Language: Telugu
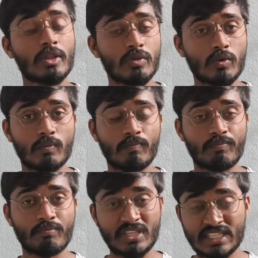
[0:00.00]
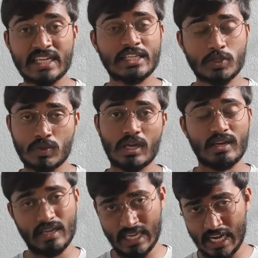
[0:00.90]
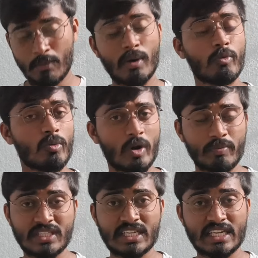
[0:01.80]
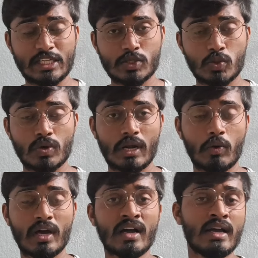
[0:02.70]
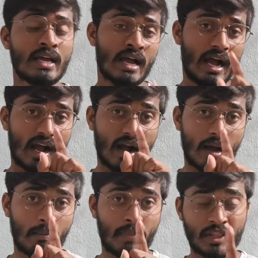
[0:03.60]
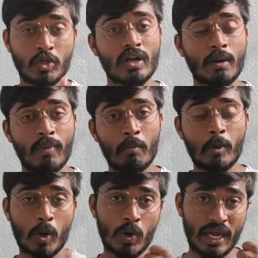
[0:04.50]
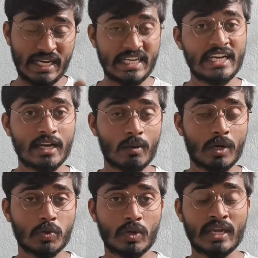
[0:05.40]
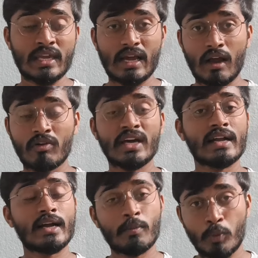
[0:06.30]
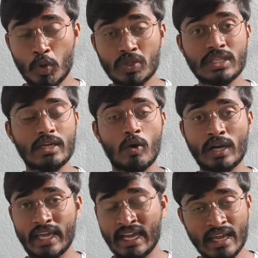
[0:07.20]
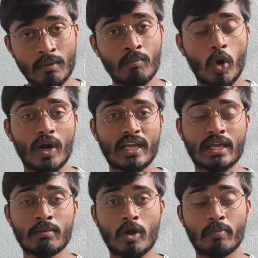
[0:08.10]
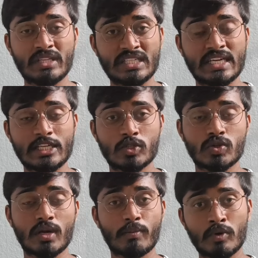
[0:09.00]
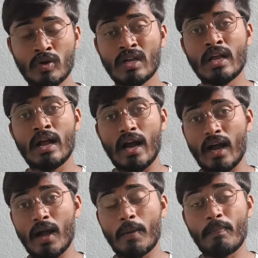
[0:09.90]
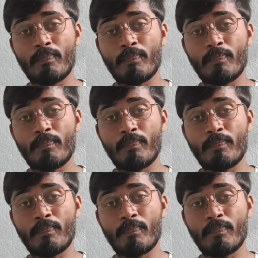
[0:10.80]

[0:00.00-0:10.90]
మందు పిచికారి చేస్తున్నా ఎన్ని పంపులు మనం పిచికారి చేసుకున్నా కూడా ఆ ప్రతి ఒక్క పంపులో ఎన్ని లీటర్లు పడుతున్నాయి ఆ విధంగా పూర్తి ఒక ఎకరం ప్లాట్కి మనం పిచికారి చేస్తున్నప్పుడు ఆ